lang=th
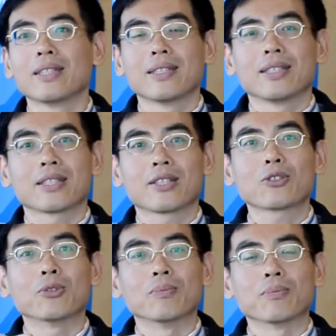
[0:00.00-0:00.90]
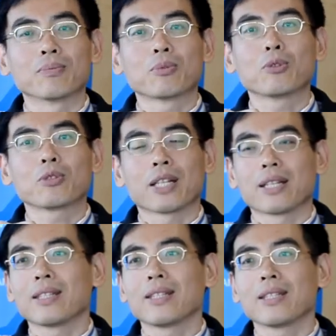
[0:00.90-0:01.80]
แล้วก็กลุ่มผู้ใช้
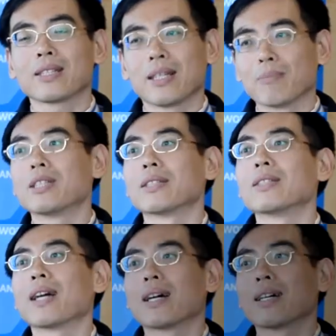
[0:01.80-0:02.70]
เข็มฉีดยา